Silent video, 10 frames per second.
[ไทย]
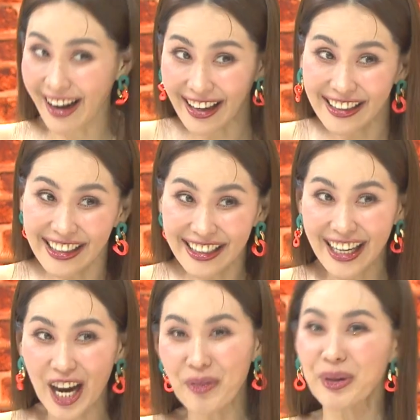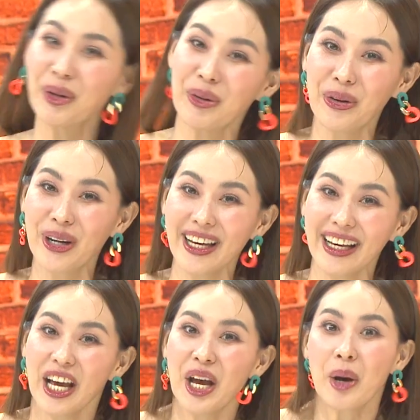นาดนี้นะคะพี่นุ้ย
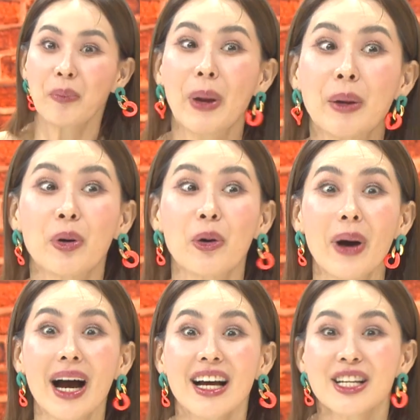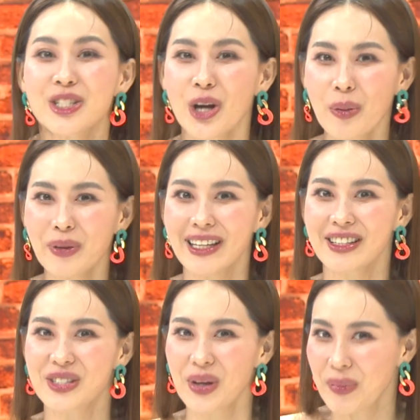เป็นเพราะว่าชอบกิน
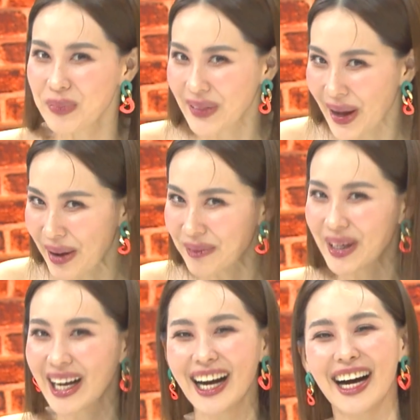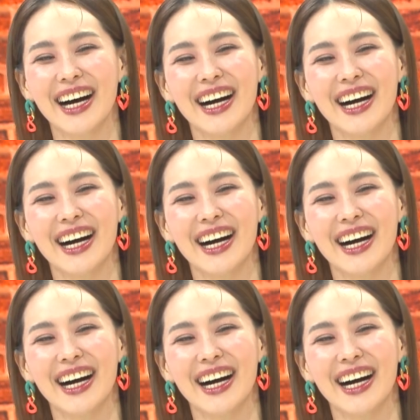ส้มตำค่ะ